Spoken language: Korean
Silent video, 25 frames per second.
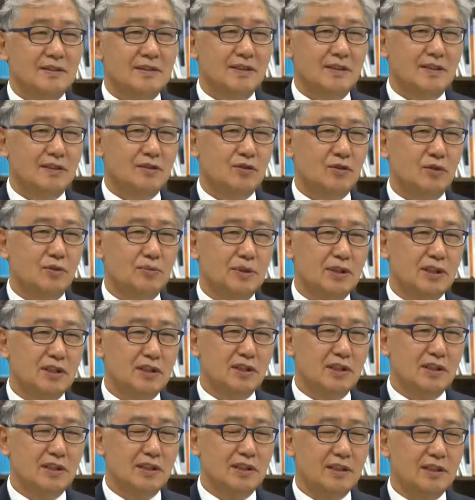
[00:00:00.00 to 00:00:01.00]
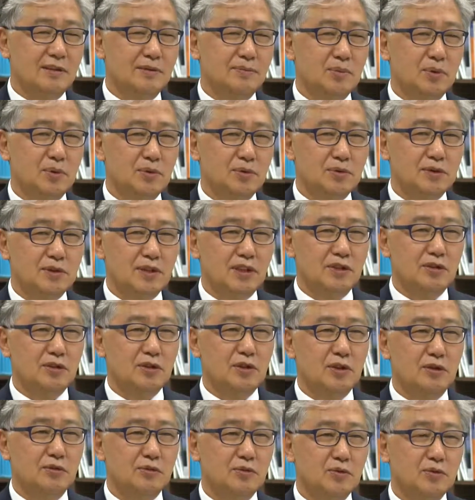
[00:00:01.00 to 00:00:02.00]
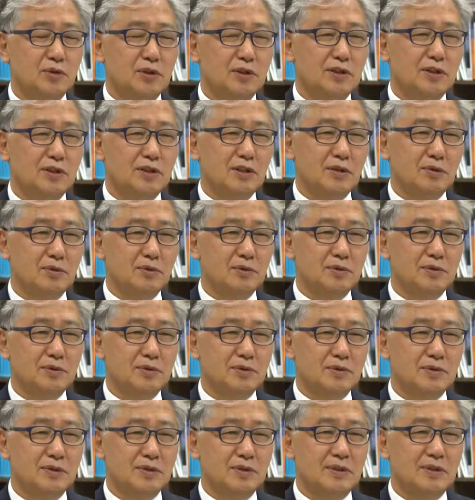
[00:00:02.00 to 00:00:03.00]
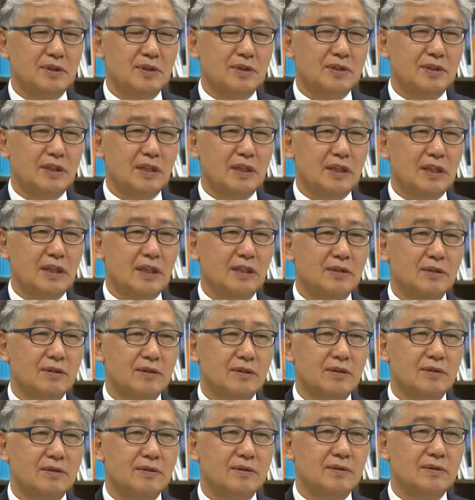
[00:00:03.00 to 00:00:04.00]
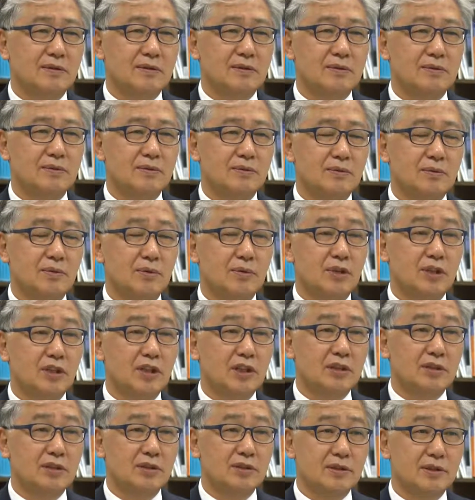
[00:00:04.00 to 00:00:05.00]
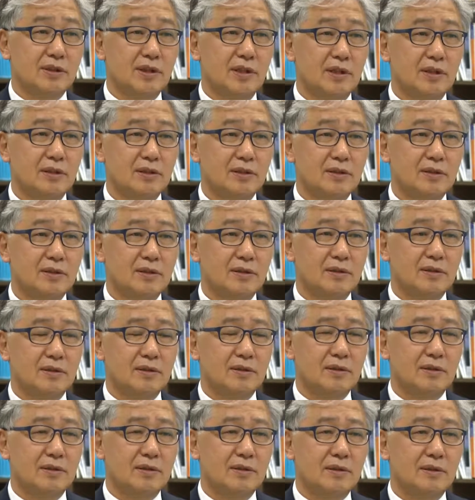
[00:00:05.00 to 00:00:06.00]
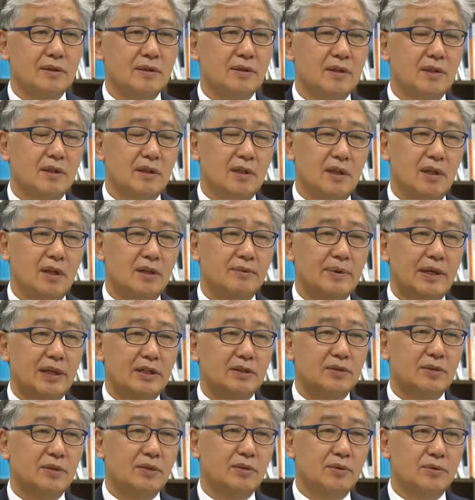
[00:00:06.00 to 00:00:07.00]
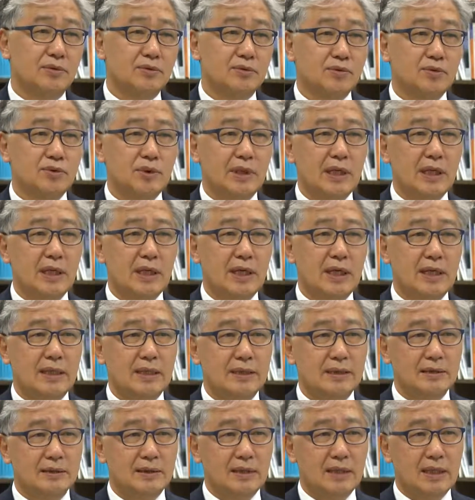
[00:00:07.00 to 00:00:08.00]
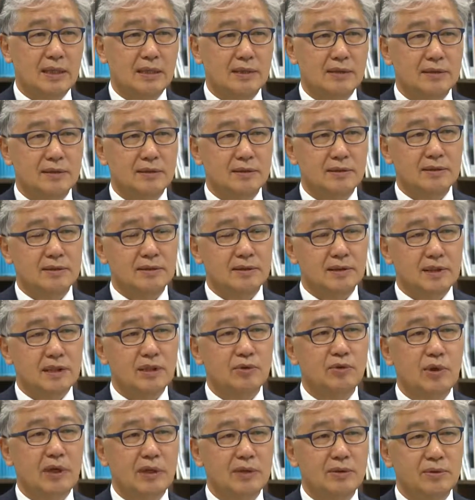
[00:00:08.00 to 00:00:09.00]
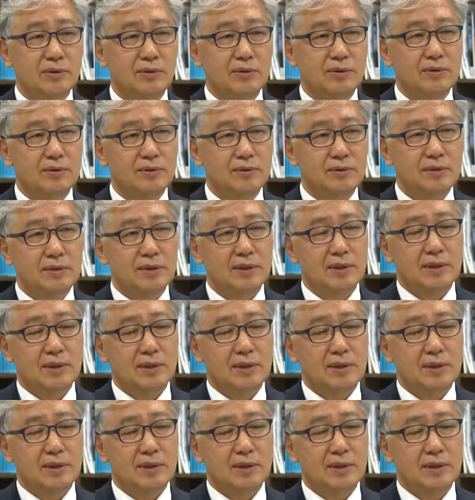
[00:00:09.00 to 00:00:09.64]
예, 도민들이 보는 제주연구원의 경우는 예, 상당히 어떤 음, 도정의 정책을 음, 일방적으로 수행하는 그런 기관으로